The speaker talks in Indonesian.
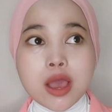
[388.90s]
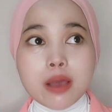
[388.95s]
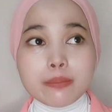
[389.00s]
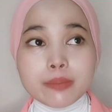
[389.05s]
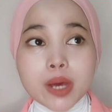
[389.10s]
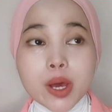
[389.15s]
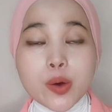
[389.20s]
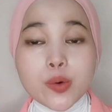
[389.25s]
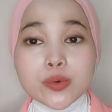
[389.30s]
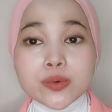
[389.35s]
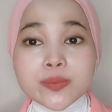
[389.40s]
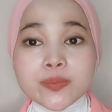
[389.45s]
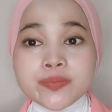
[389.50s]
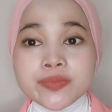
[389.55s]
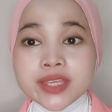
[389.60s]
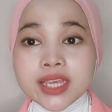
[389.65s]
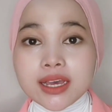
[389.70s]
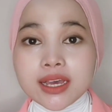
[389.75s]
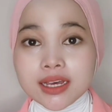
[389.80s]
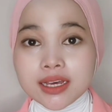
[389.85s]
mau
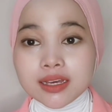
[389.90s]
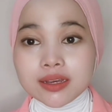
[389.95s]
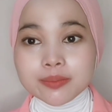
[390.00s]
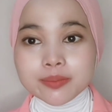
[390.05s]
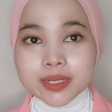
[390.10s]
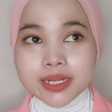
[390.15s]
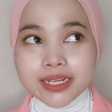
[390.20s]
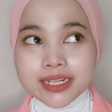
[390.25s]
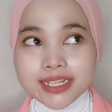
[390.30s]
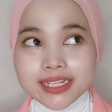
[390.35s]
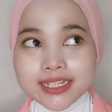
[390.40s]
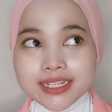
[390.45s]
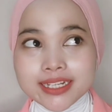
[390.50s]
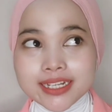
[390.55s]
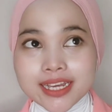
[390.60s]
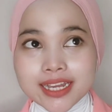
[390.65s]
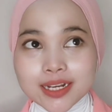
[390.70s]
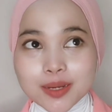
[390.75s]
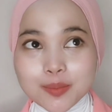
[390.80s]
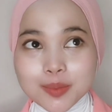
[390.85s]
uh, beli
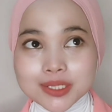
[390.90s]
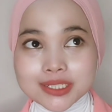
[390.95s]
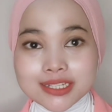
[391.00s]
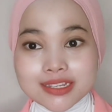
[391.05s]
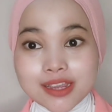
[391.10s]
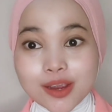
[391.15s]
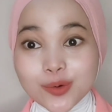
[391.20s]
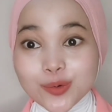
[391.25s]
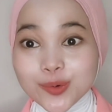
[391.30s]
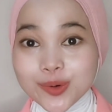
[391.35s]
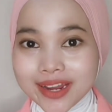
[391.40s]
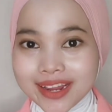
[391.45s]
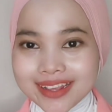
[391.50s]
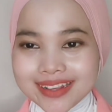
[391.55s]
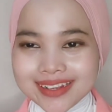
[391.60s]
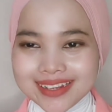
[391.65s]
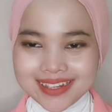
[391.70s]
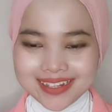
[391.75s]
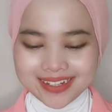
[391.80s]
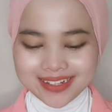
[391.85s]
dengan kemasan yang unik
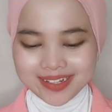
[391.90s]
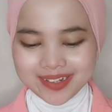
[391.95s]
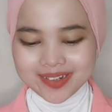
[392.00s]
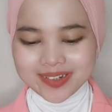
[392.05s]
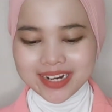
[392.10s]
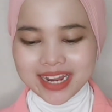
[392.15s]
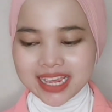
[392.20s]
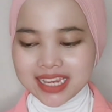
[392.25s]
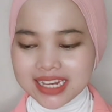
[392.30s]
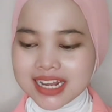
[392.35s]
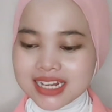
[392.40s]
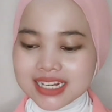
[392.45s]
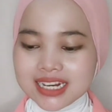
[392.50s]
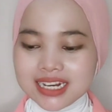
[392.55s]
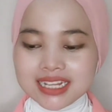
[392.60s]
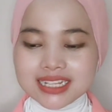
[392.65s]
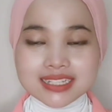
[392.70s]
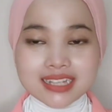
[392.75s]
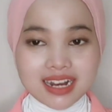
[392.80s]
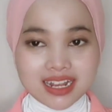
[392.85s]
gitu nah ini
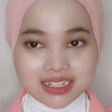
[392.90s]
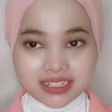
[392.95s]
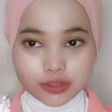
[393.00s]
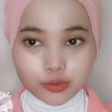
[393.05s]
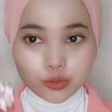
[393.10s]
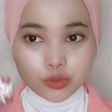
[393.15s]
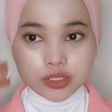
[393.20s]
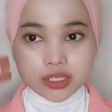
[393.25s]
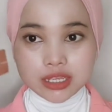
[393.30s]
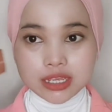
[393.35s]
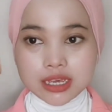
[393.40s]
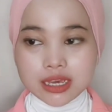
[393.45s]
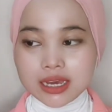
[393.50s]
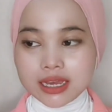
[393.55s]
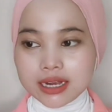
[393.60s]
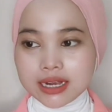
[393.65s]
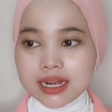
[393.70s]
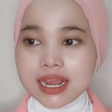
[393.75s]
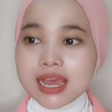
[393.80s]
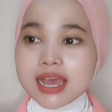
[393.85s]
adalah salah satunya
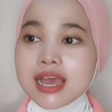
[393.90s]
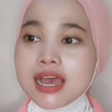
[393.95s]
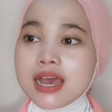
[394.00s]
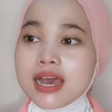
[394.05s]
karena